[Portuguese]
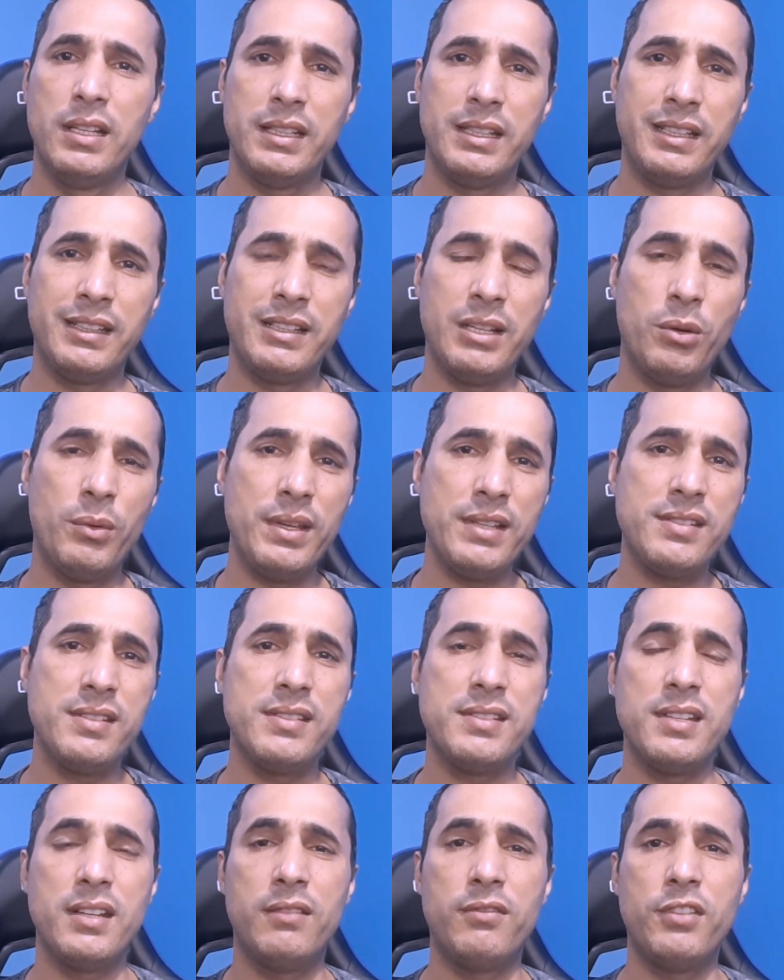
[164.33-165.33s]
Então esse
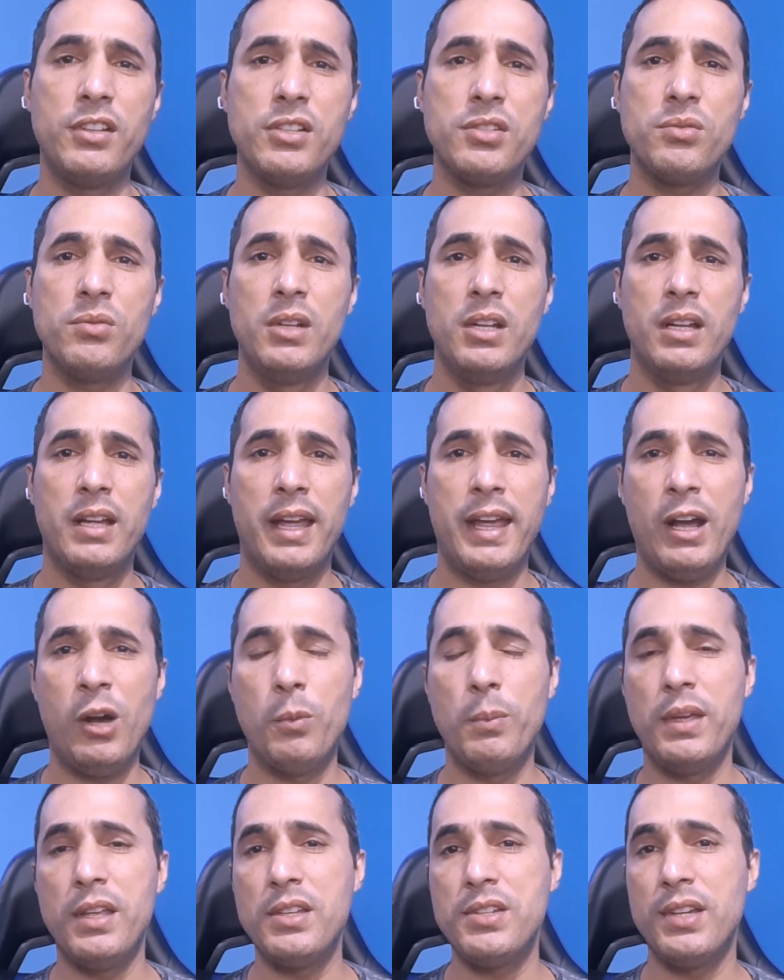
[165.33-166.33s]
serviço
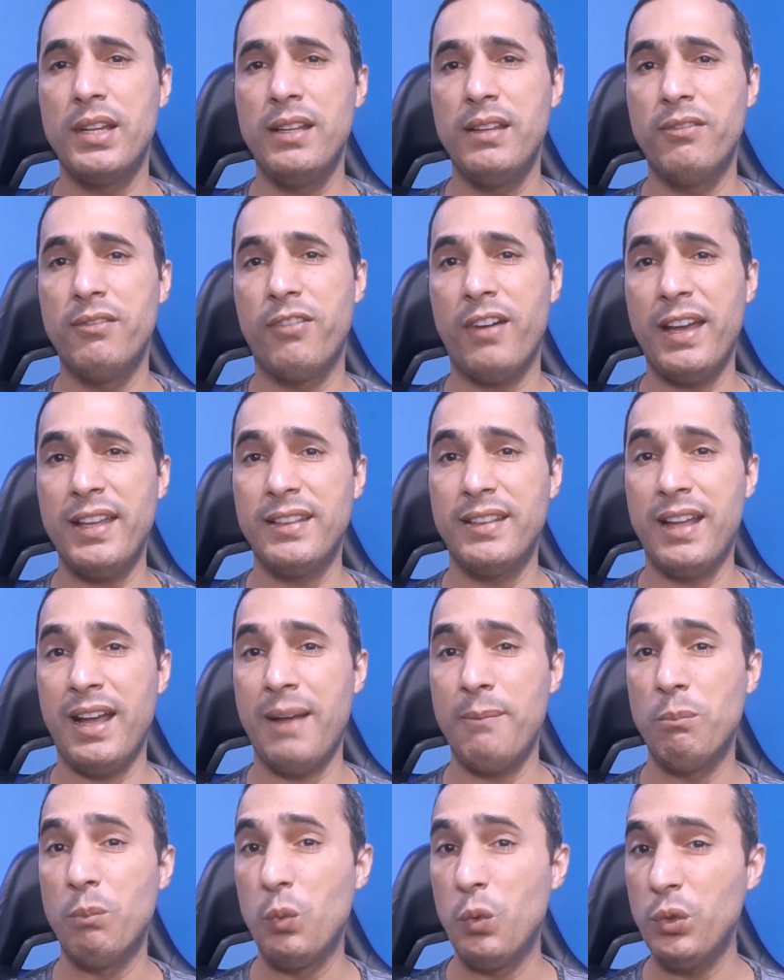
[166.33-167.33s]
realmente ele vai
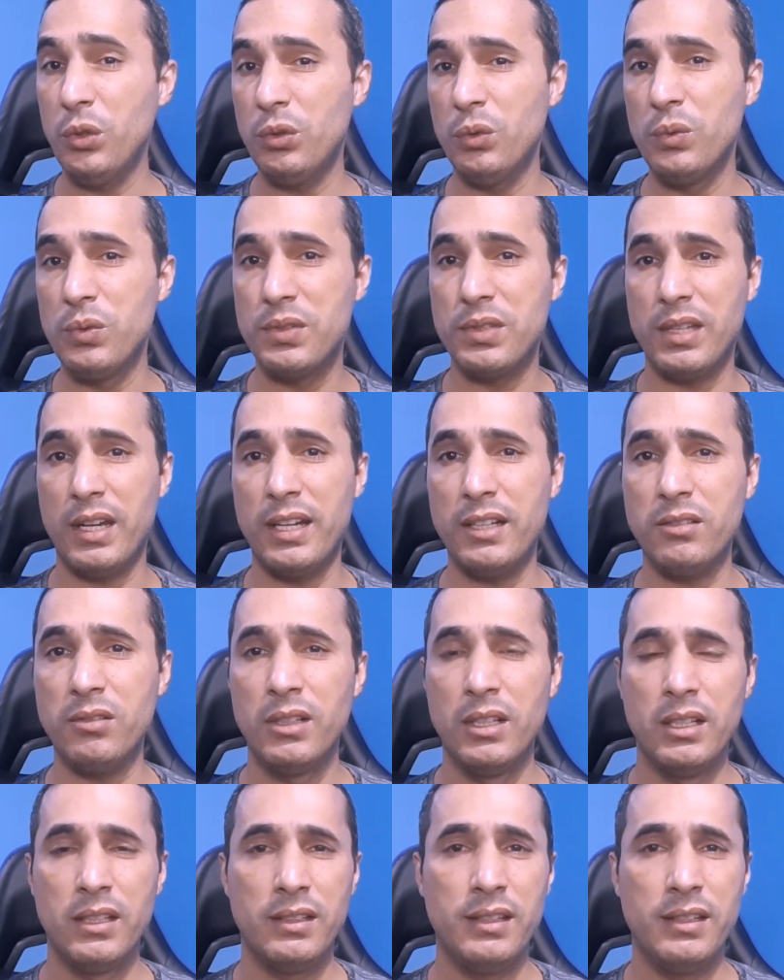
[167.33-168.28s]
dar muito certo,